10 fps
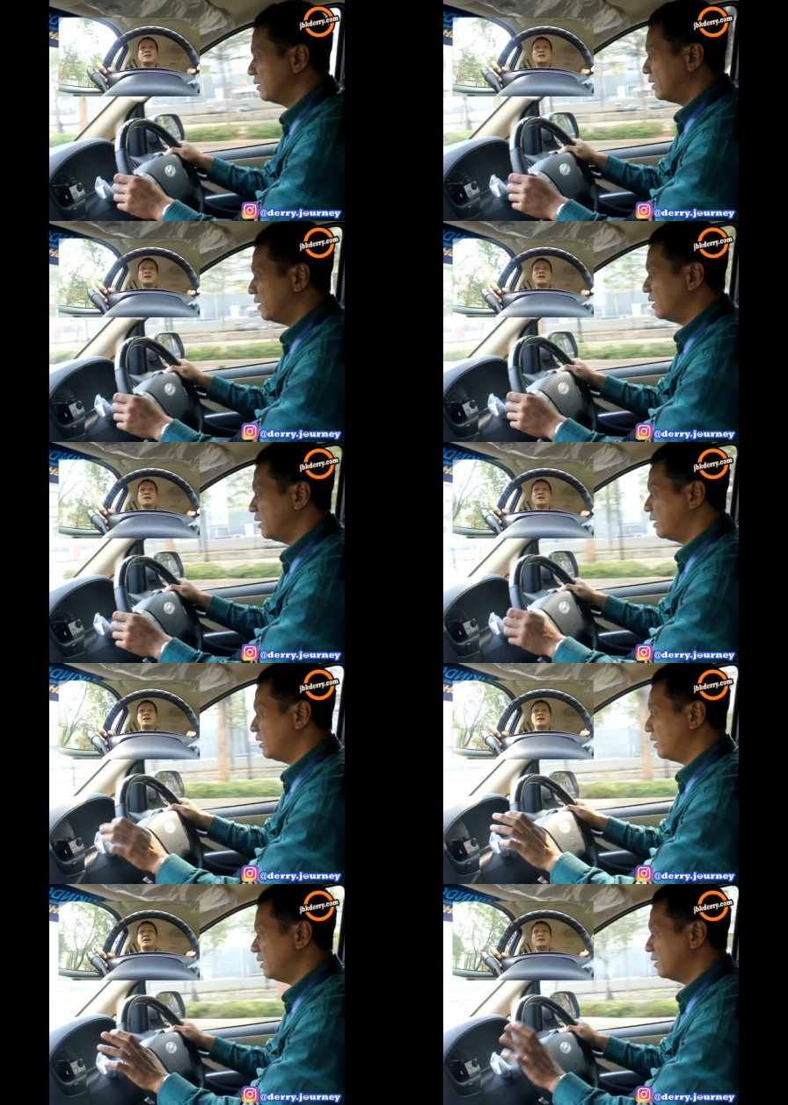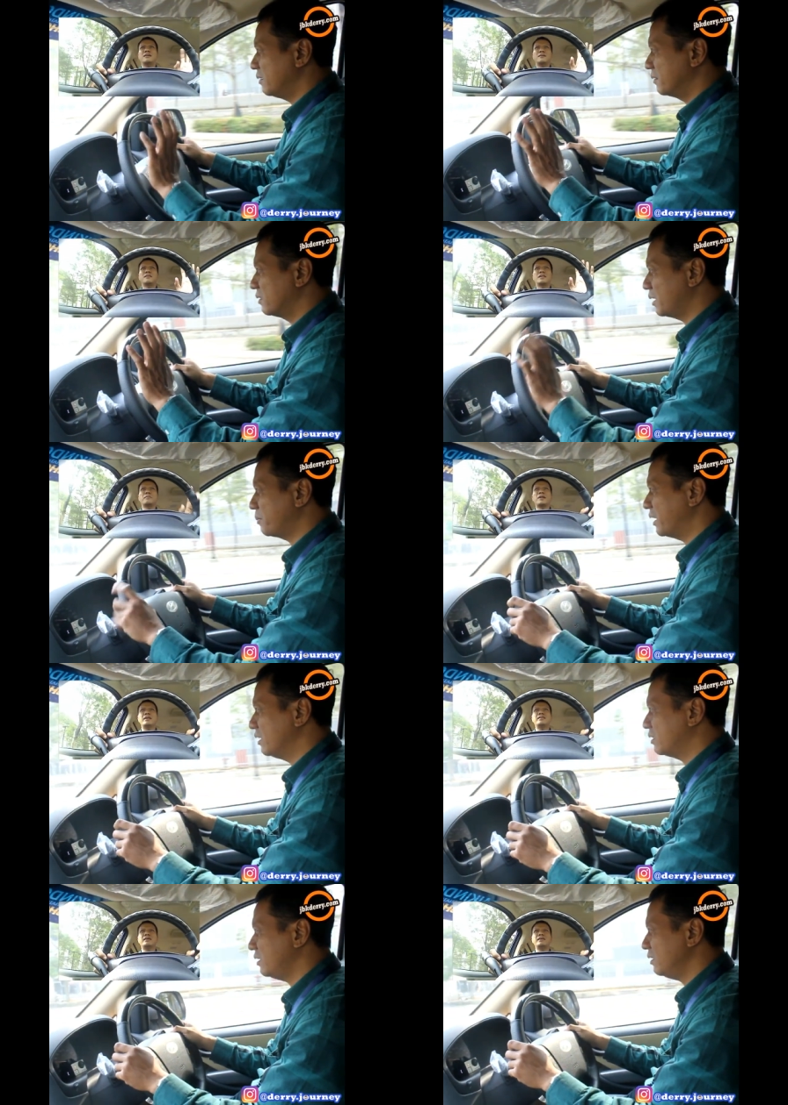uh,
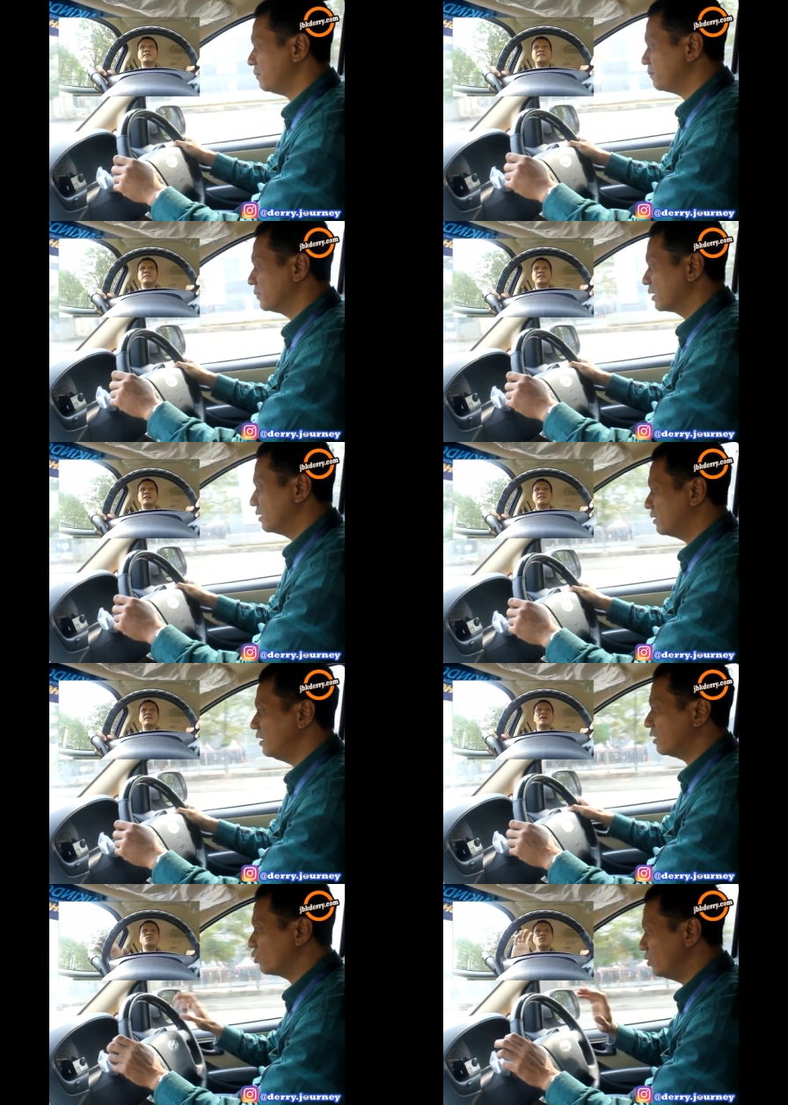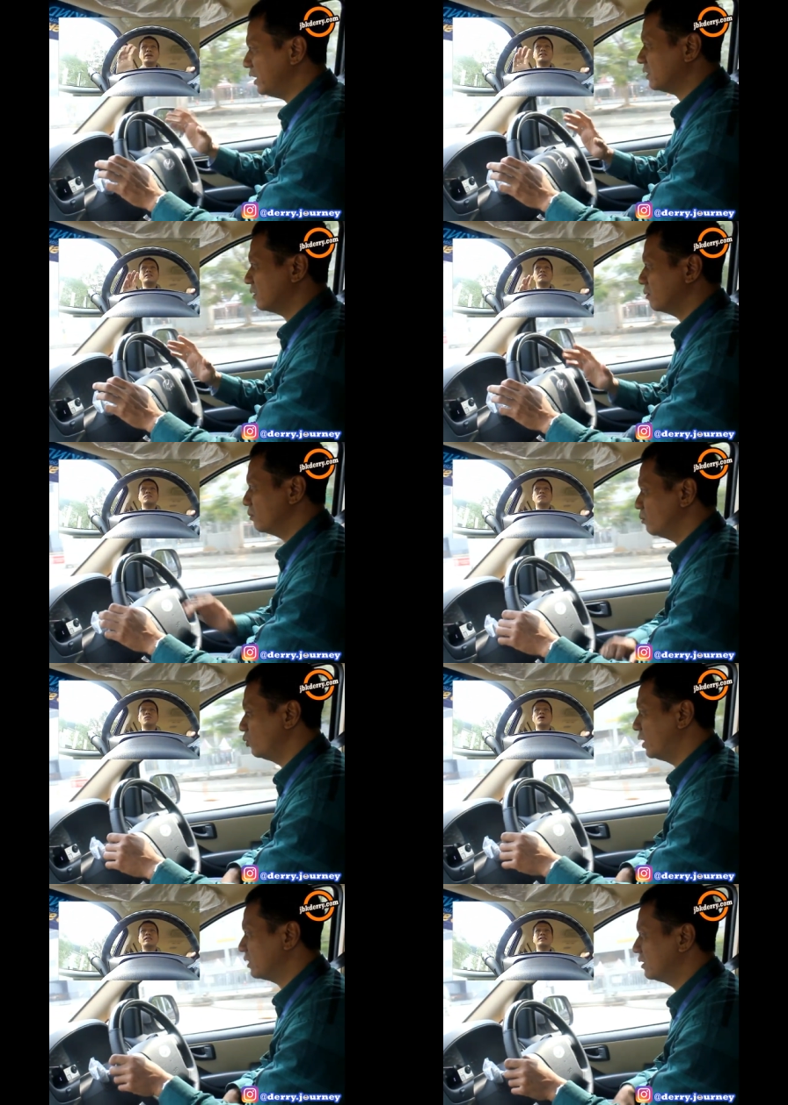terprediksi tidak sulit
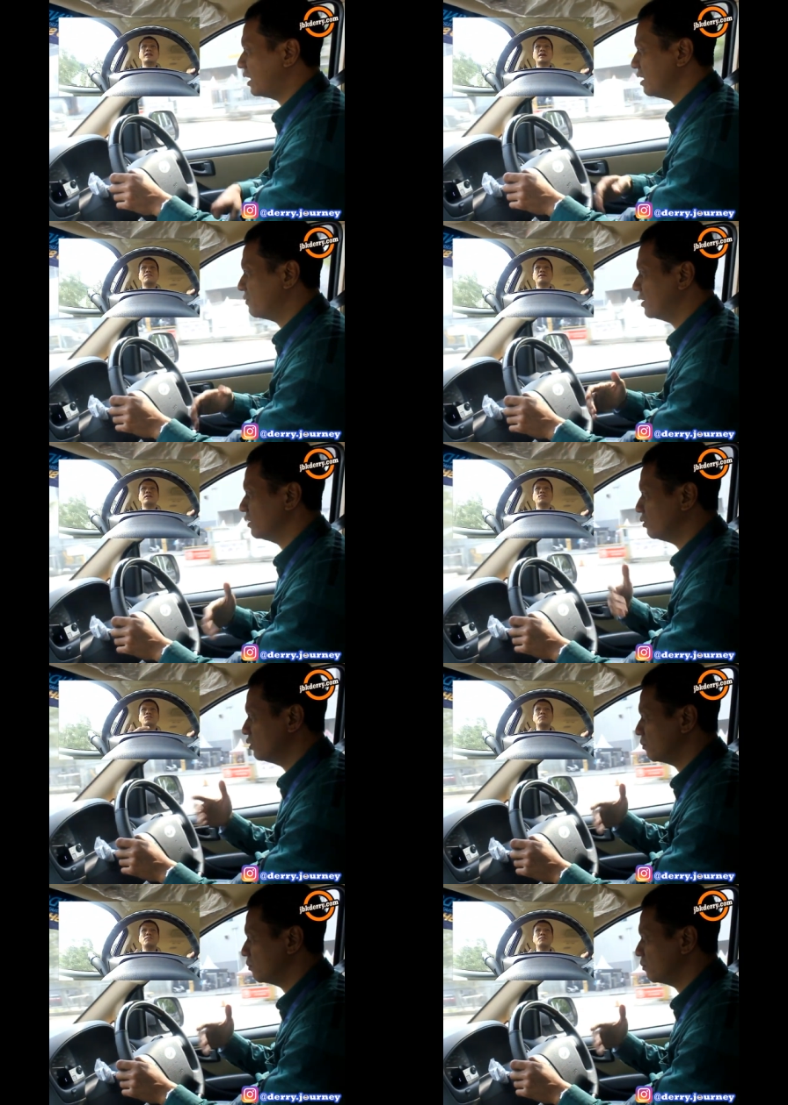buat driver itu untuk